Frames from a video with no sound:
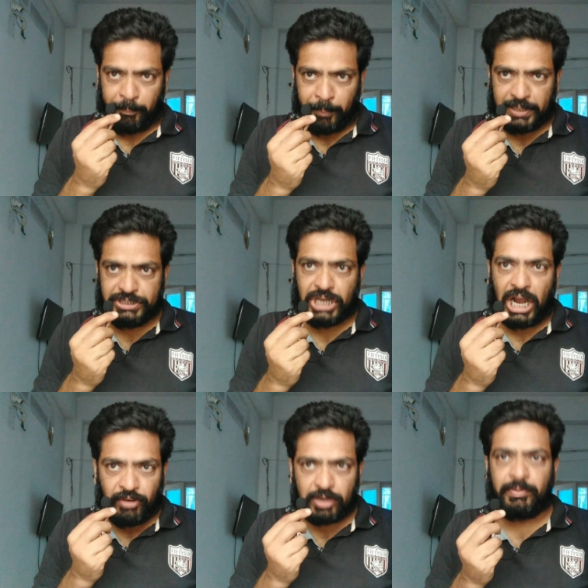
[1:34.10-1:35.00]
పది
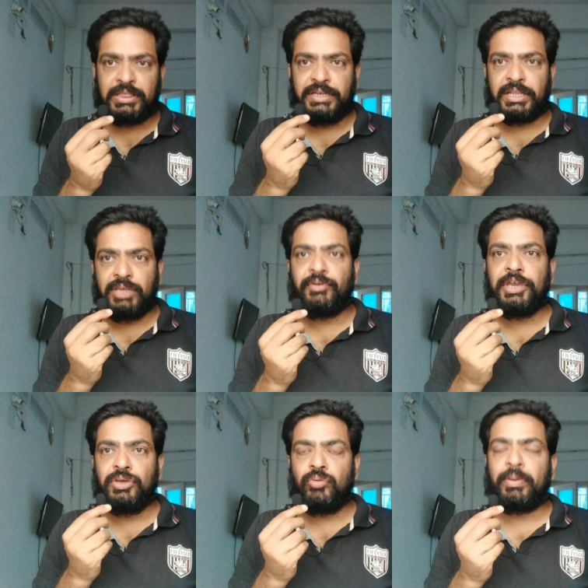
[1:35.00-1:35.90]
షావర్మలు తింటుంది
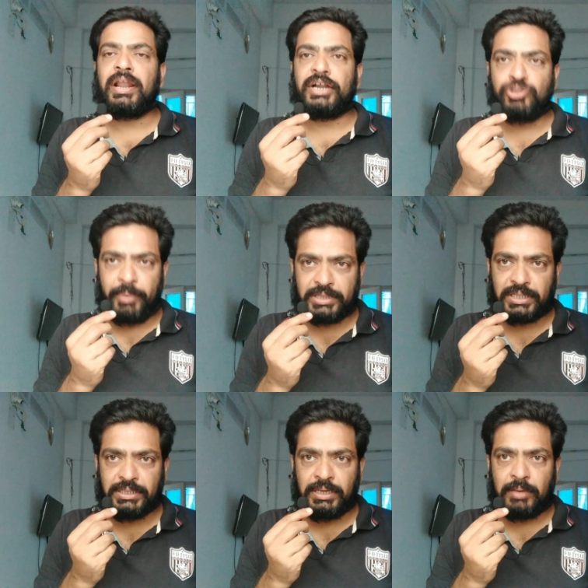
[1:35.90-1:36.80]
వెయ్యి రూపాయలు ఖర్చు
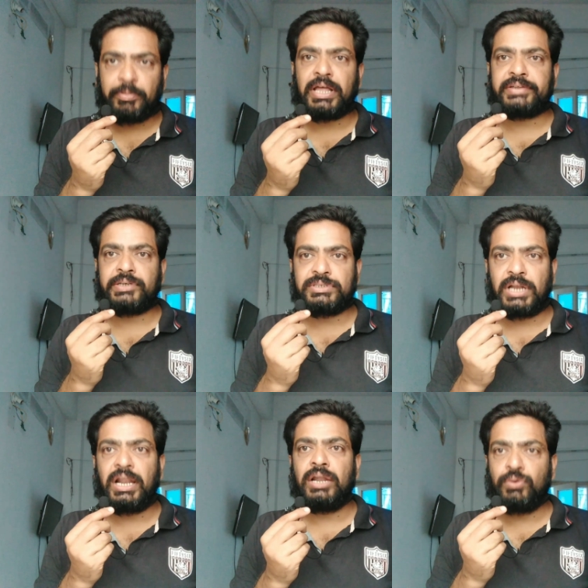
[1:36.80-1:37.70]
పెడుతుంది పదహారు
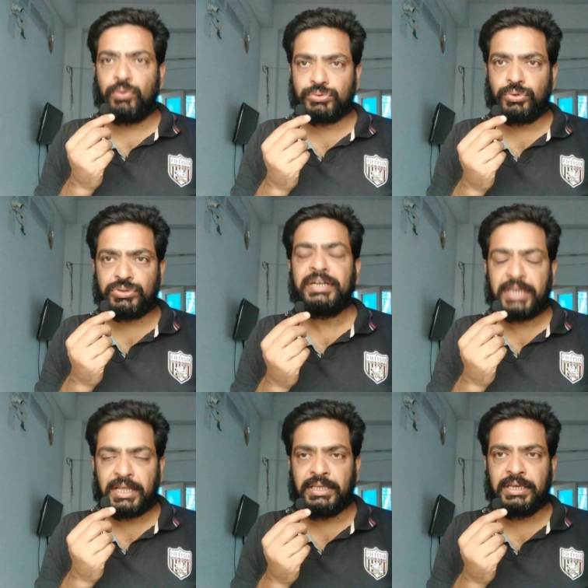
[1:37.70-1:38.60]
సంవత్సరాల కూతురు
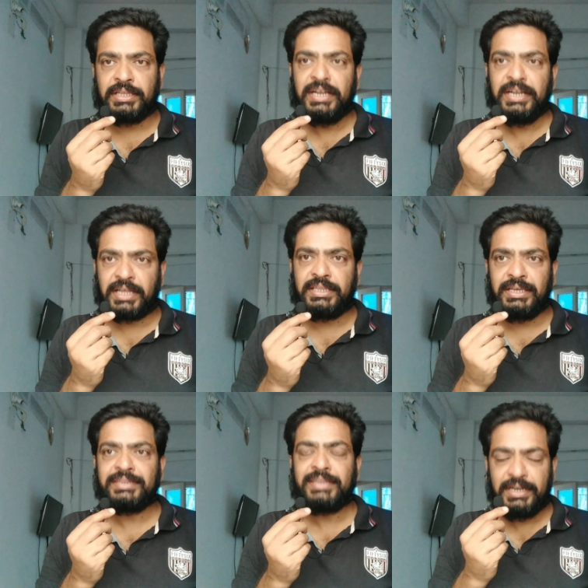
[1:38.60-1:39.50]
తింటుంది
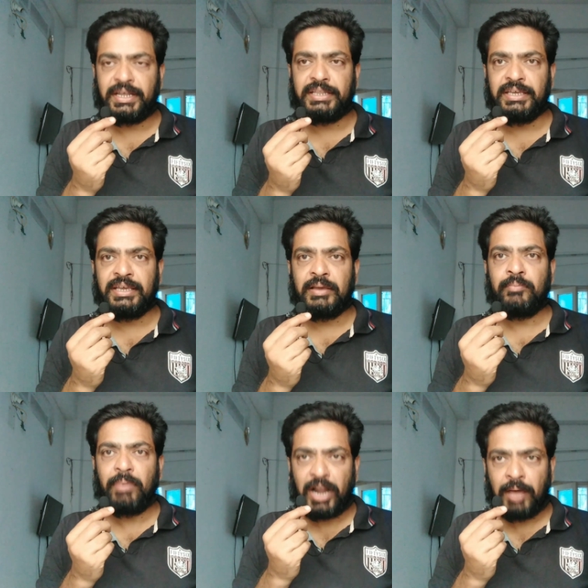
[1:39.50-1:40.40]
తింటుంది తింటుంది
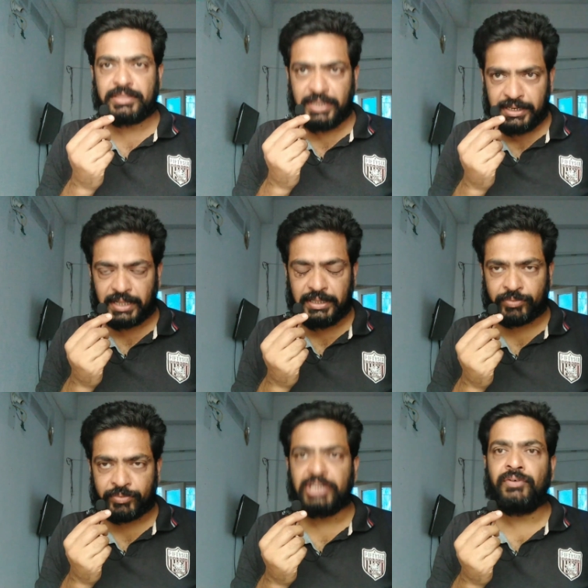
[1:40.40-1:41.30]
బరాబర్ తింటుంది
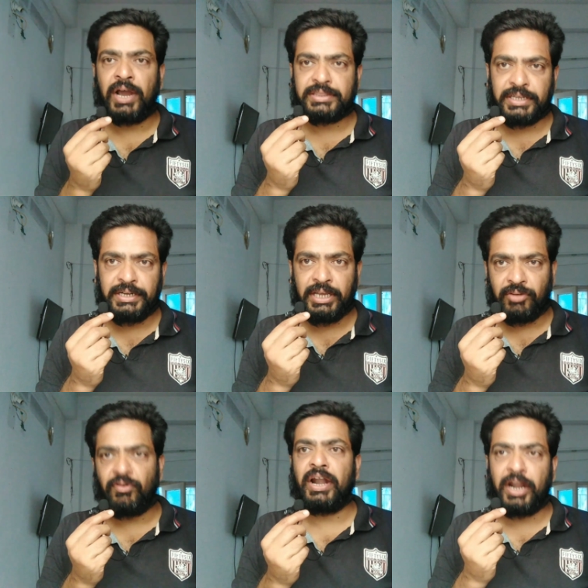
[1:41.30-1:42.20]
అది వాళ్ళ తిండి
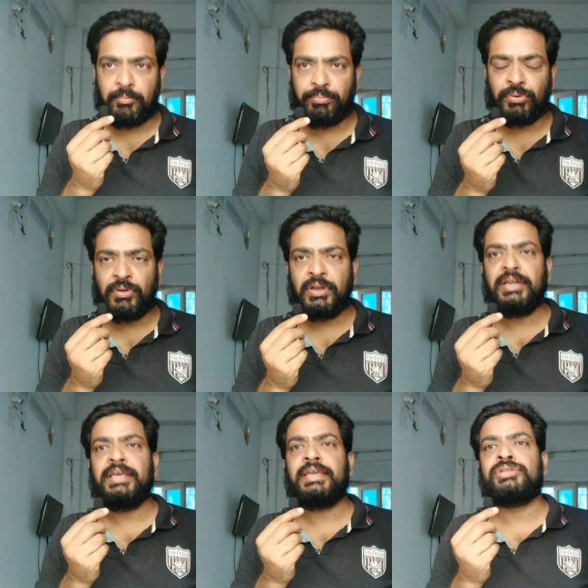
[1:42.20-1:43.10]
వాళ్ళ డబ్బు
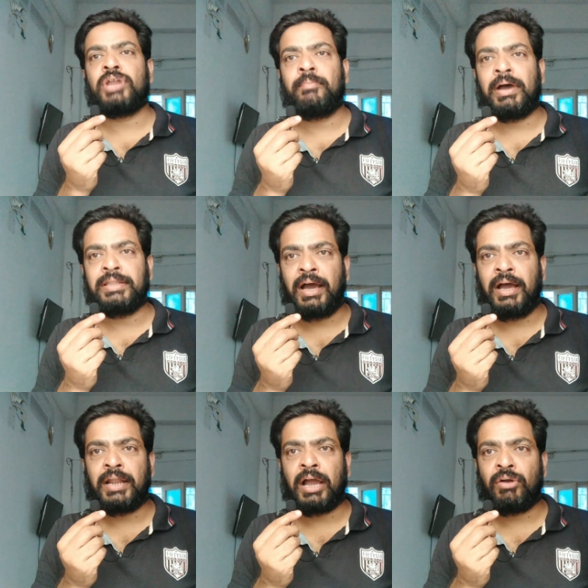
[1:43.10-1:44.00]
నీకెందుకురా బాధ
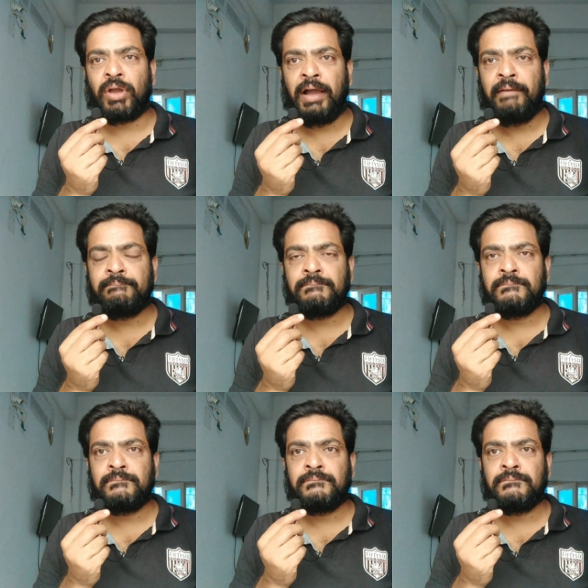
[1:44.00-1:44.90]
నా కొడక
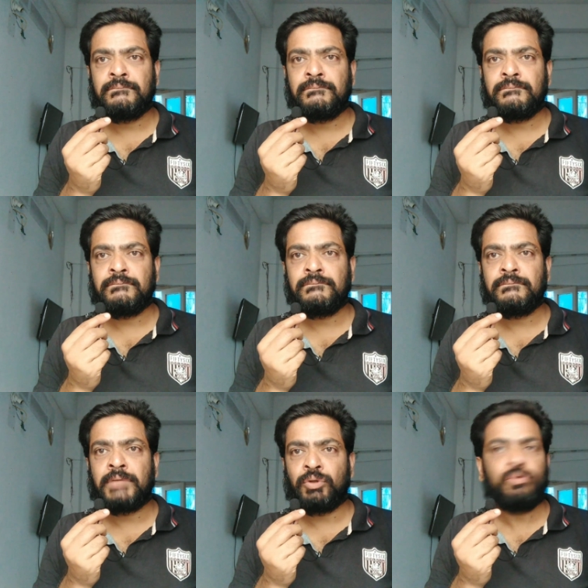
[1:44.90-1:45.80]

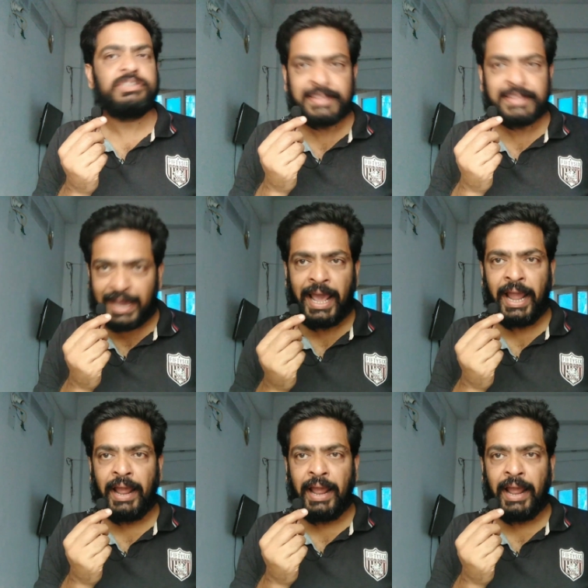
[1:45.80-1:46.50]
నువ్వు ఇద్దరిని తెంగరా